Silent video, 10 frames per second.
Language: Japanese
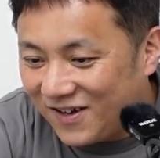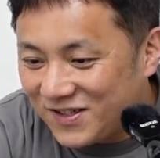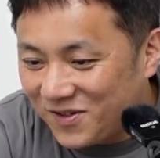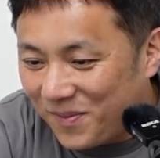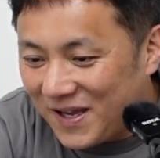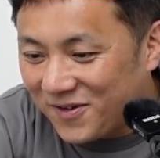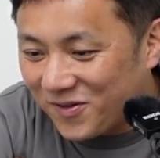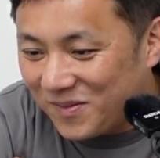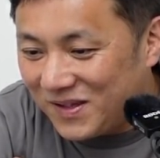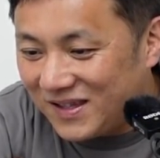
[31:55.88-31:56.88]
各自のバイク
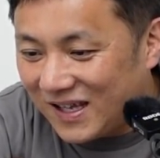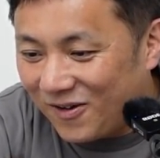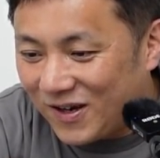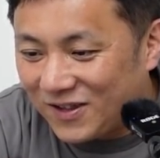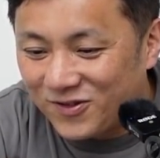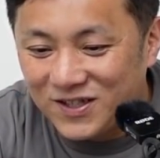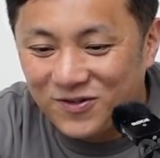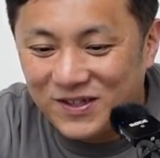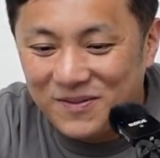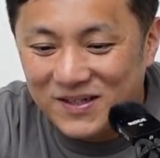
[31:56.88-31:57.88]
のリミッターをカットして
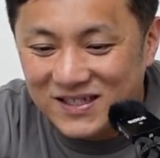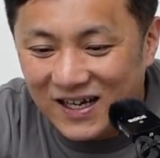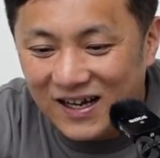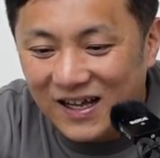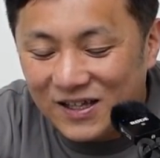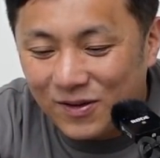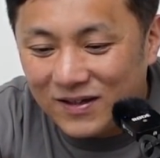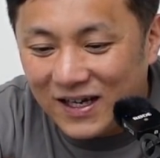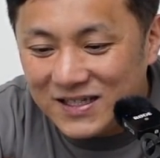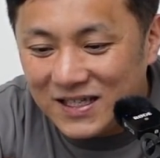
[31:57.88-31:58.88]
乗っていました。とあ
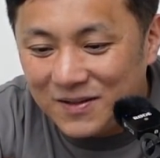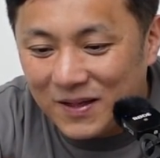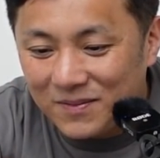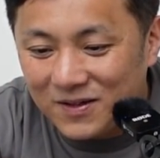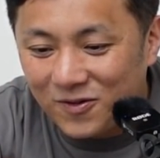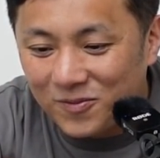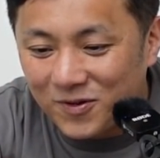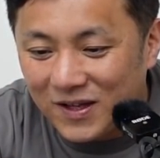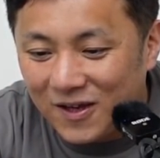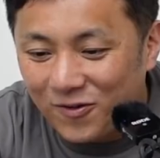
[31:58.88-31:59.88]
る配線に丸々
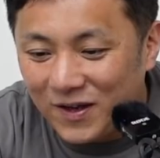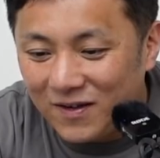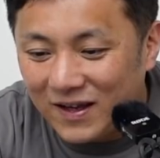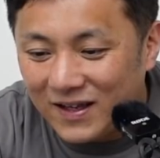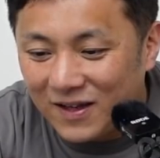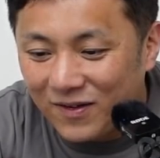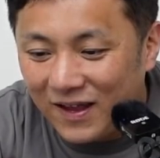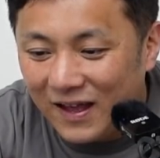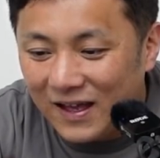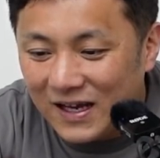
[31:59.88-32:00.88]
オーブの抵抗を入れるだけなの
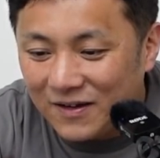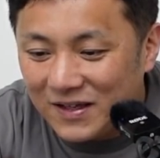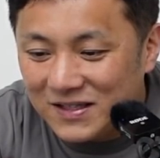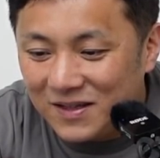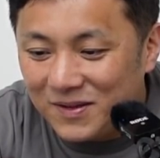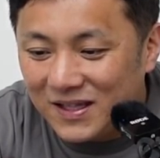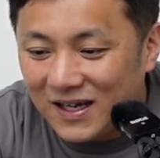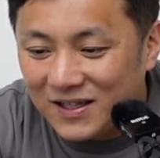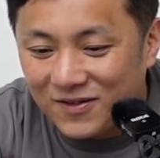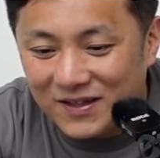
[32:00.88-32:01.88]
で、格安で
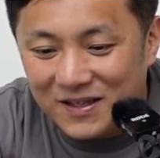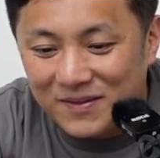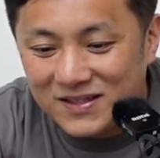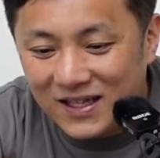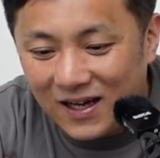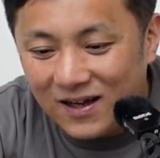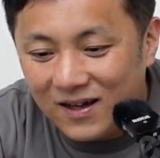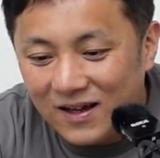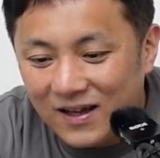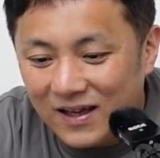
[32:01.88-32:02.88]
リミッターカットができました。
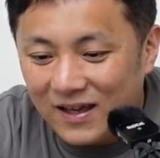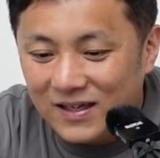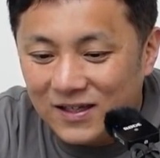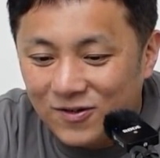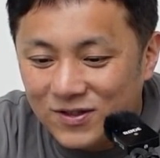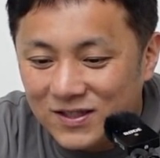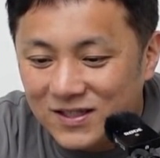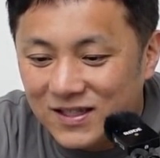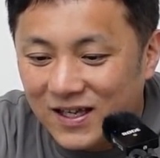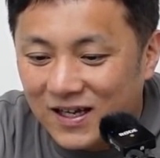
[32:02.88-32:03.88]
えー、頻尿紳
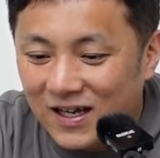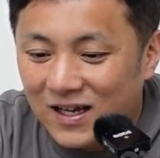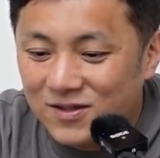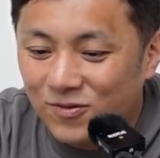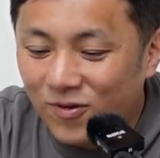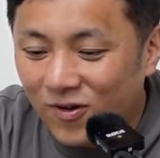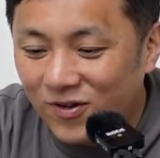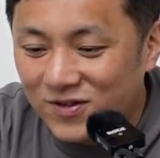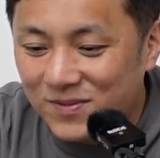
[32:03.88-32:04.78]
士ステッカー、速攻購入